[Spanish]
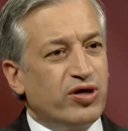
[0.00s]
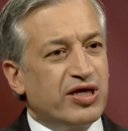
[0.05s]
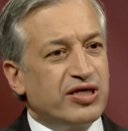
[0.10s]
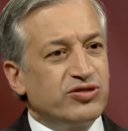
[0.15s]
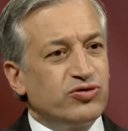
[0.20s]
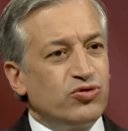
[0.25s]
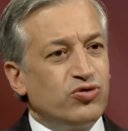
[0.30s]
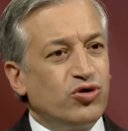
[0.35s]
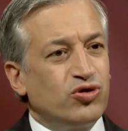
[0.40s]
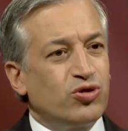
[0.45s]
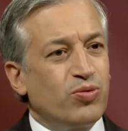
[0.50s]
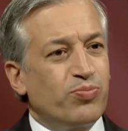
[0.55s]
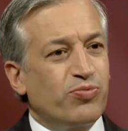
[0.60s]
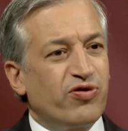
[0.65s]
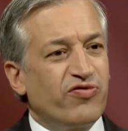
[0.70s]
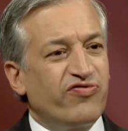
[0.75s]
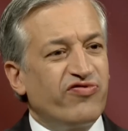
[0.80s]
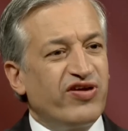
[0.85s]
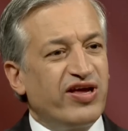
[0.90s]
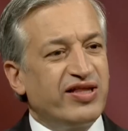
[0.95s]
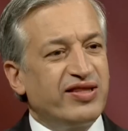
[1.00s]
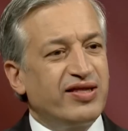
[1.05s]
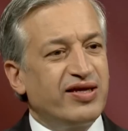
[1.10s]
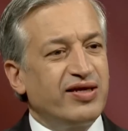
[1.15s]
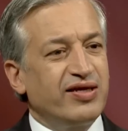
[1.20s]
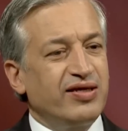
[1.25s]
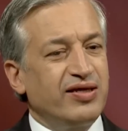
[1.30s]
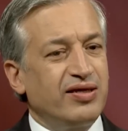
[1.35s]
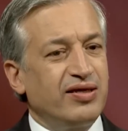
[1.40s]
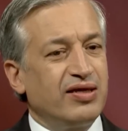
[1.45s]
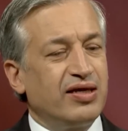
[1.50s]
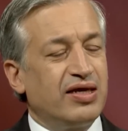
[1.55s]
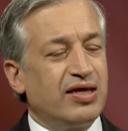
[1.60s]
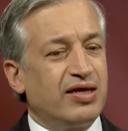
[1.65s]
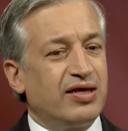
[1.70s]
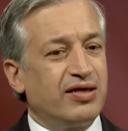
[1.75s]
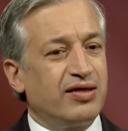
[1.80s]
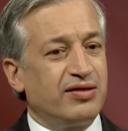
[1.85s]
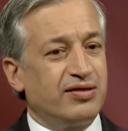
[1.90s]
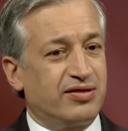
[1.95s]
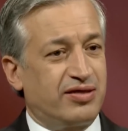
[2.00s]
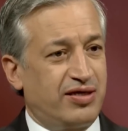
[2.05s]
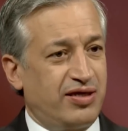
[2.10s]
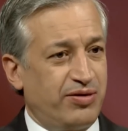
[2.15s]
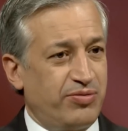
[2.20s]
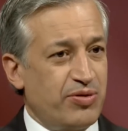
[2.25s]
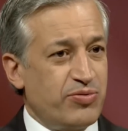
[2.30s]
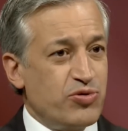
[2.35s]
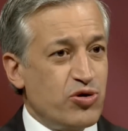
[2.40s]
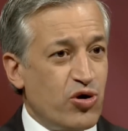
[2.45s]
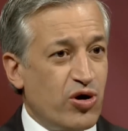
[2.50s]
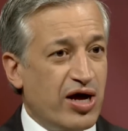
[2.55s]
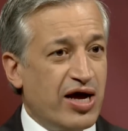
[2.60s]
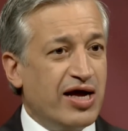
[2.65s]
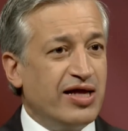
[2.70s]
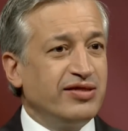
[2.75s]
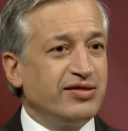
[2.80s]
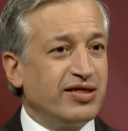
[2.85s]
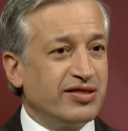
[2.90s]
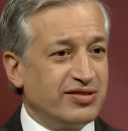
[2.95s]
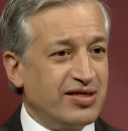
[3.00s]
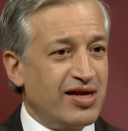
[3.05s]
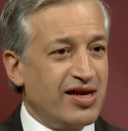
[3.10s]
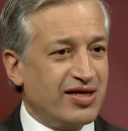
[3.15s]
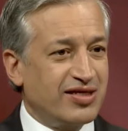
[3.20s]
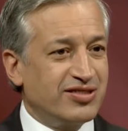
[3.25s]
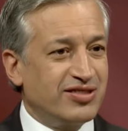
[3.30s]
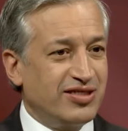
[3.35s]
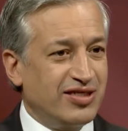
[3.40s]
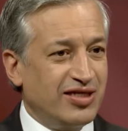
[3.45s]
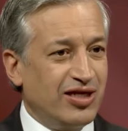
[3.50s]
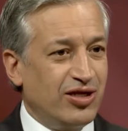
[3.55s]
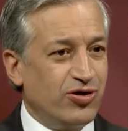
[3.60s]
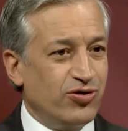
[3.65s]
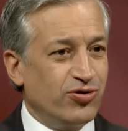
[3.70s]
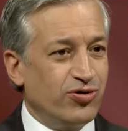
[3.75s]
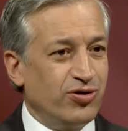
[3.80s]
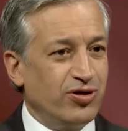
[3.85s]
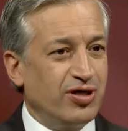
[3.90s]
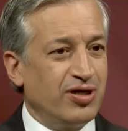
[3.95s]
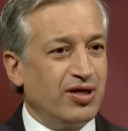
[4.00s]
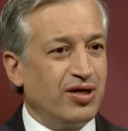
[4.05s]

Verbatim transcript: es un otro profeta que vivió antes del exilio,